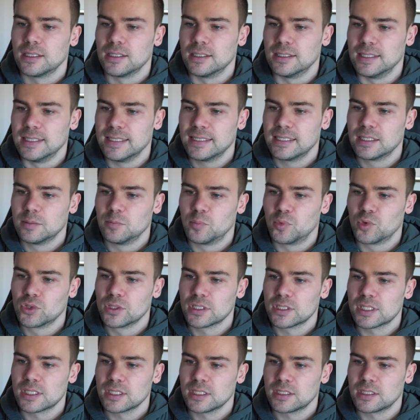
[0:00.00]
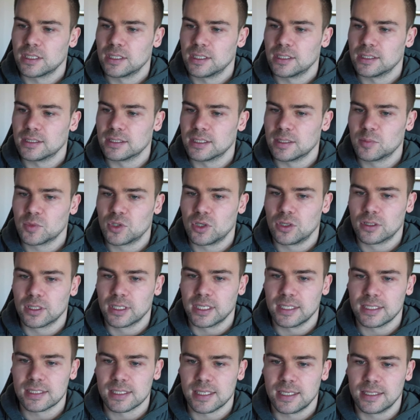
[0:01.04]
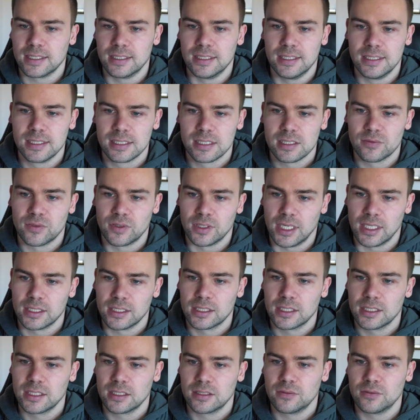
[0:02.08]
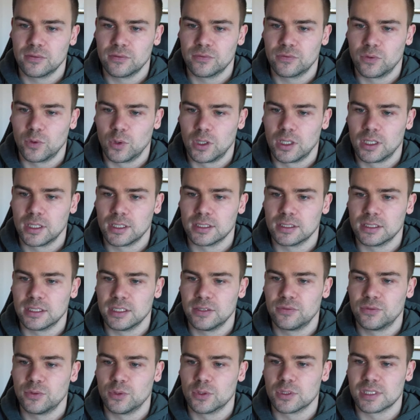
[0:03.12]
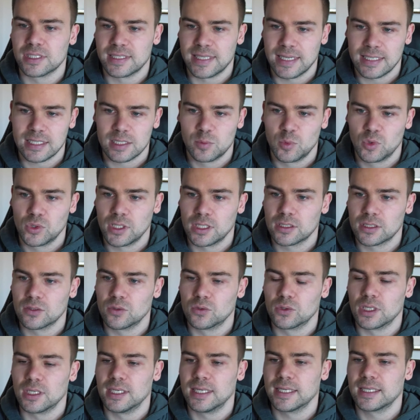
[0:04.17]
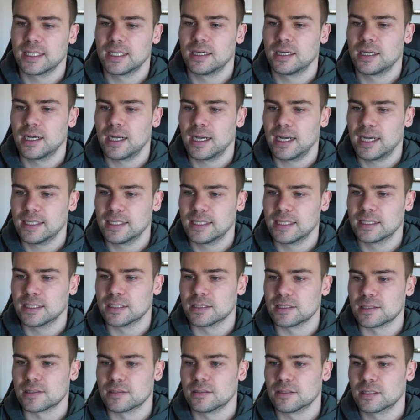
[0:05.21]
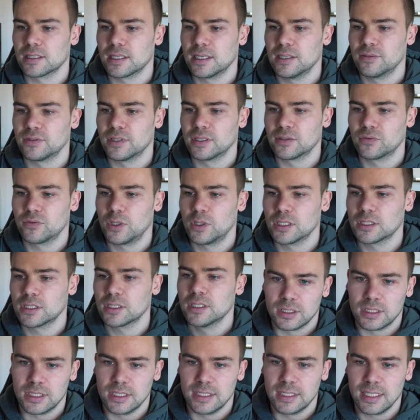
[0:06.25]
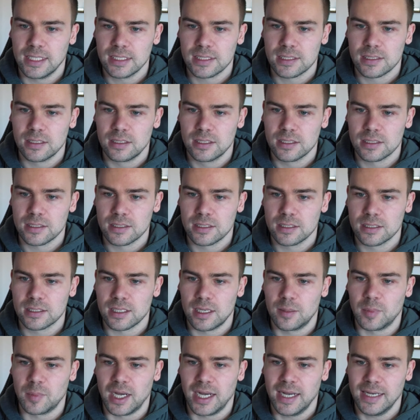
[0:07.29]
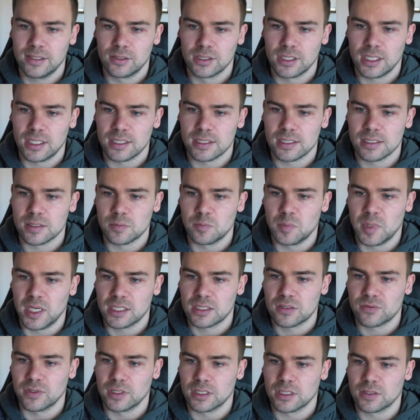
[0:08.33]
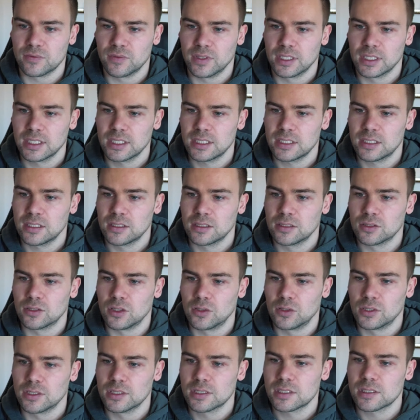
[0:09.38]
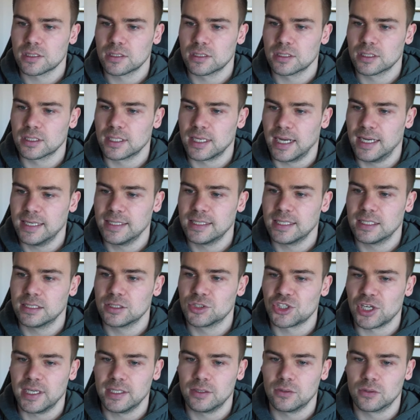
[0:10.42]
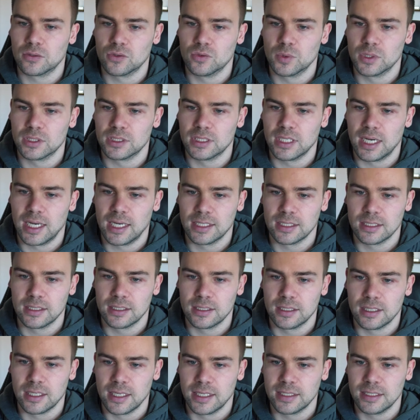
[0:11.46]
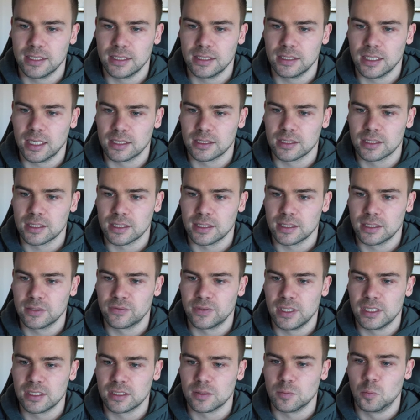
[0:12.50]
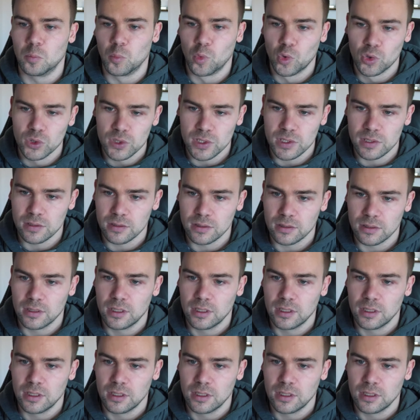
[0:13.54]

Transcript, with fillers: legen Bundesrichter dem Kongress eine Liste von Anträgen vor, die für sechs Monate oder länger anhängig sind. Er fährt fort, die nächste Liste ist am 31. März fällig. Wenn Richterin Torres äh, keine Entscheidung über die anhängigen Anträge fällt, muss